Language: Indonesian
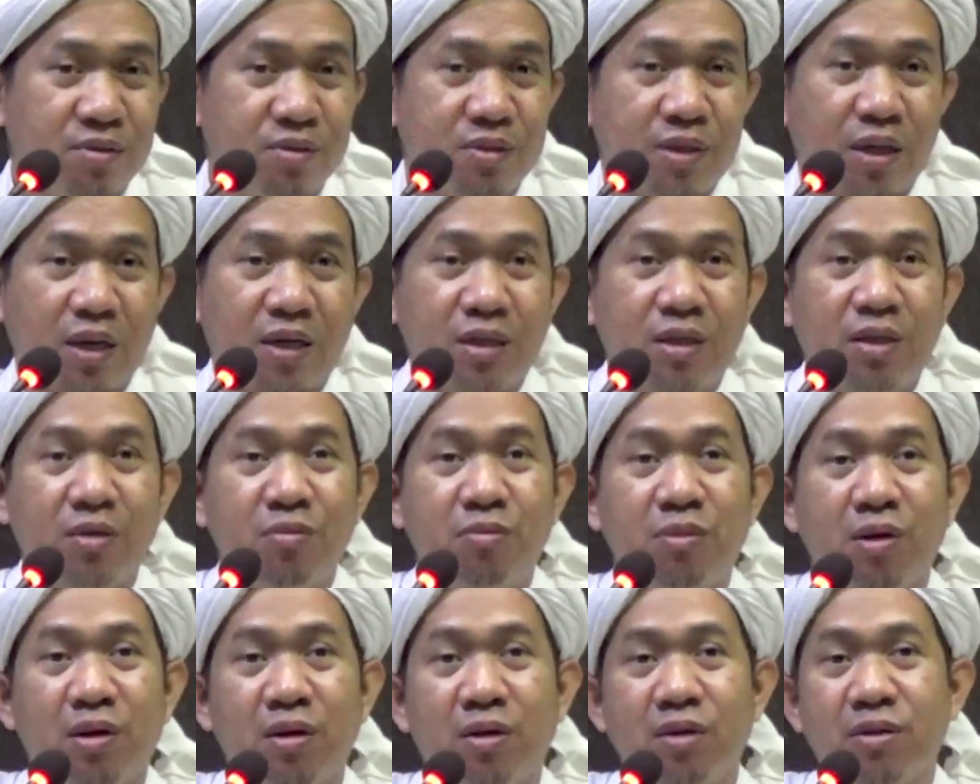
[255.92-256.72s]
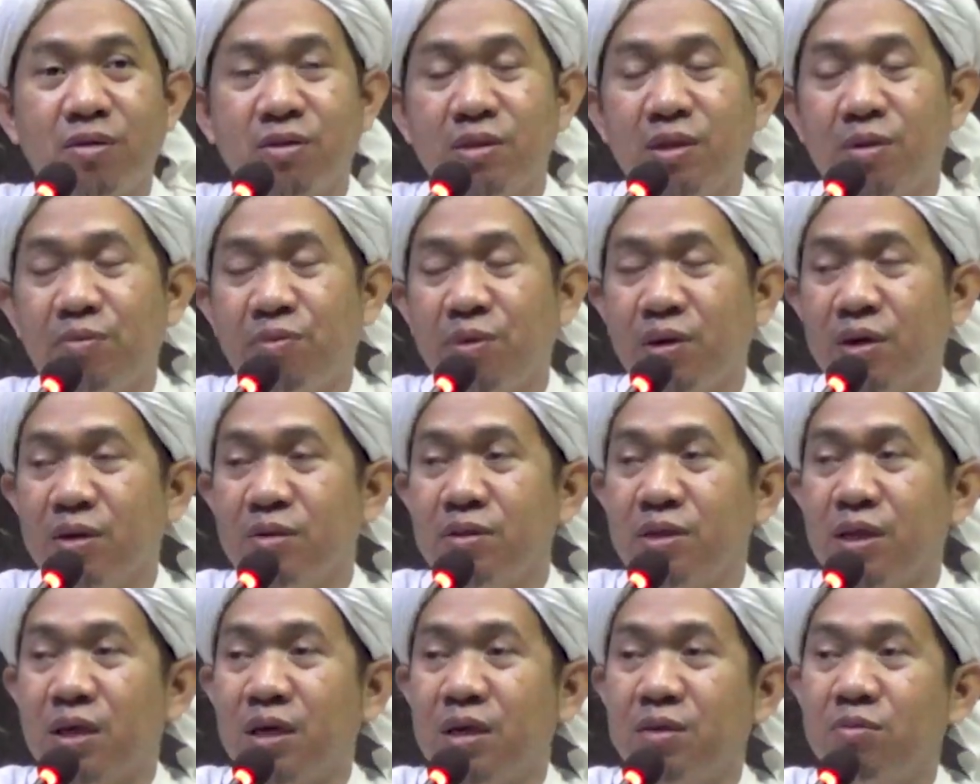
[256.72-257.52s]
sakitnya biar saya
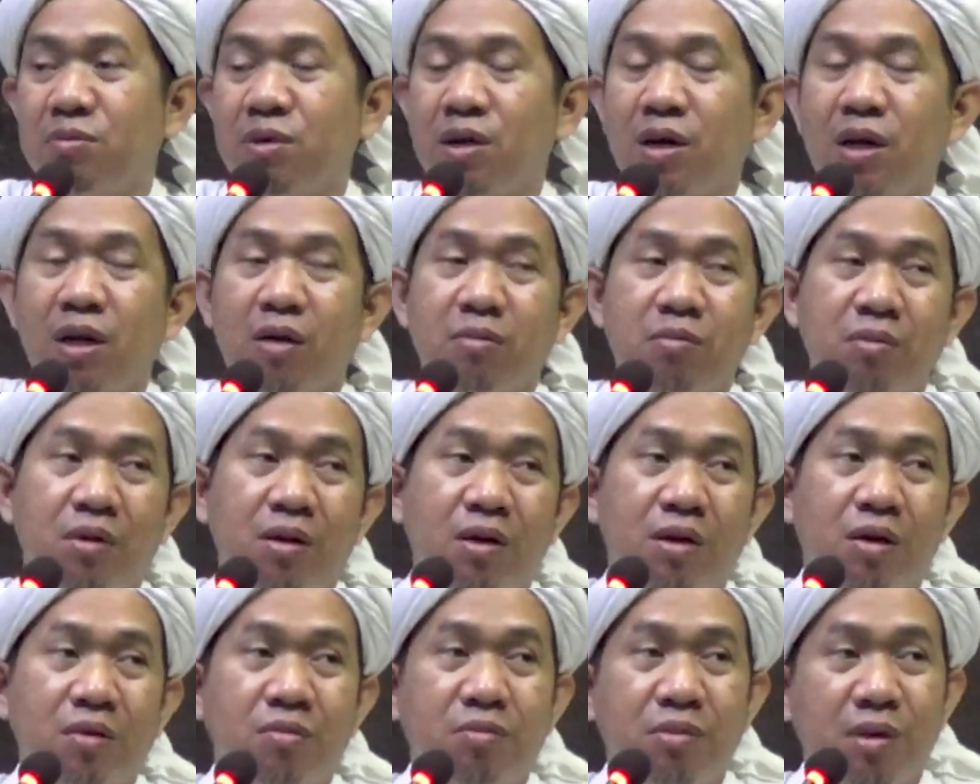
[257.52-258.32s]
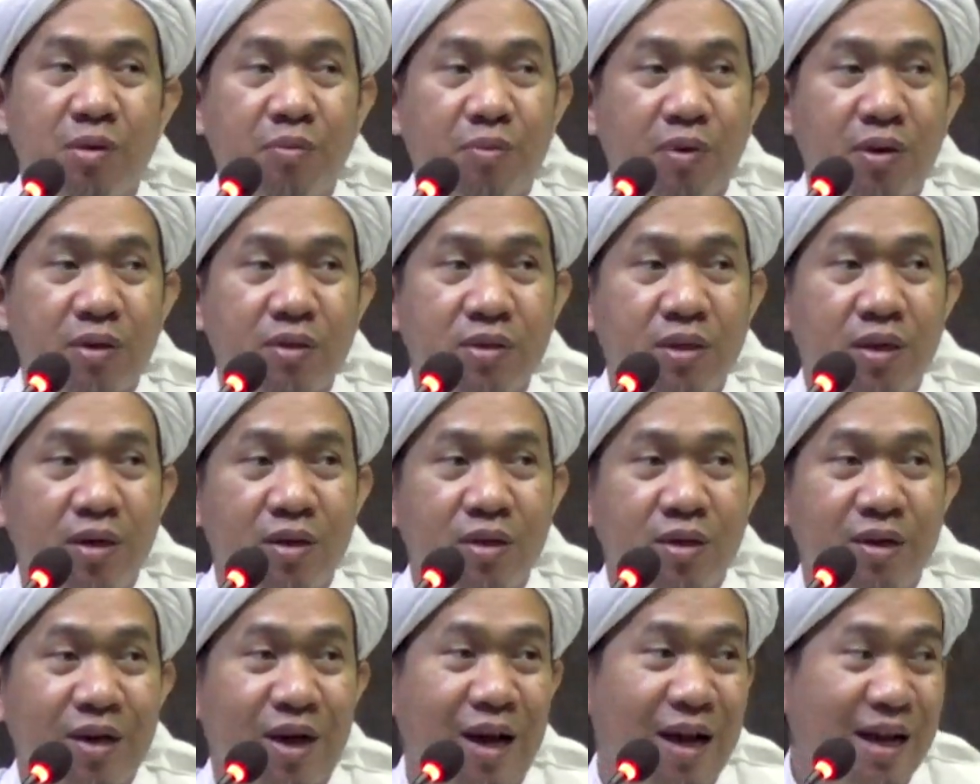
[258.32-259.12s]
pengen sakit biar lama biar
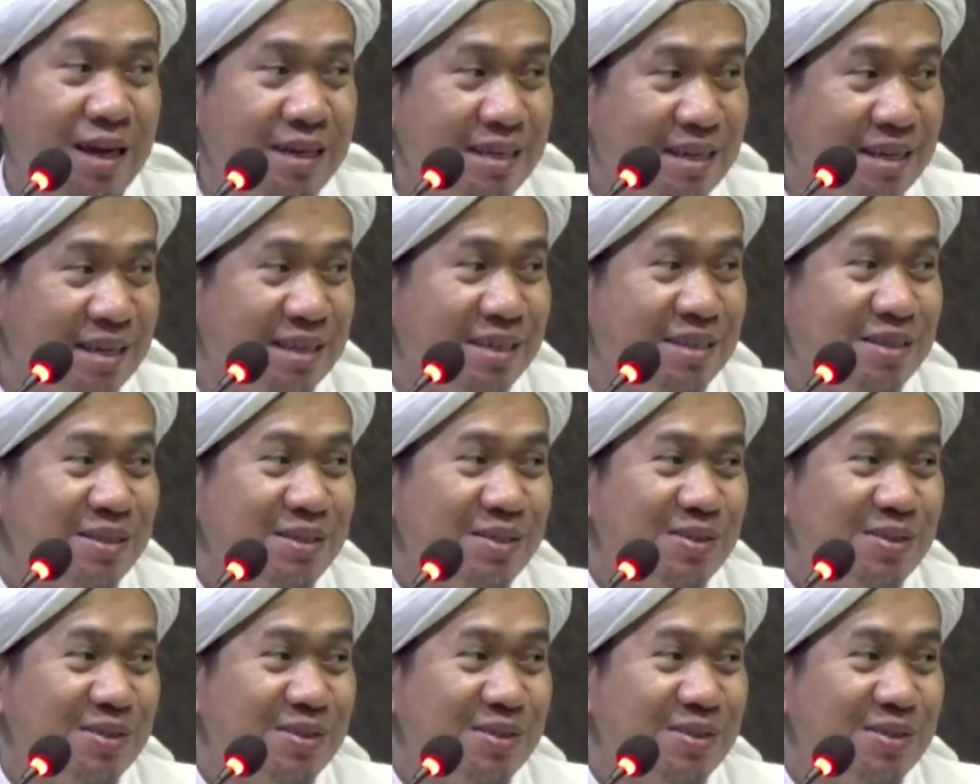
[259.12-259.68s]
panjang nggak ada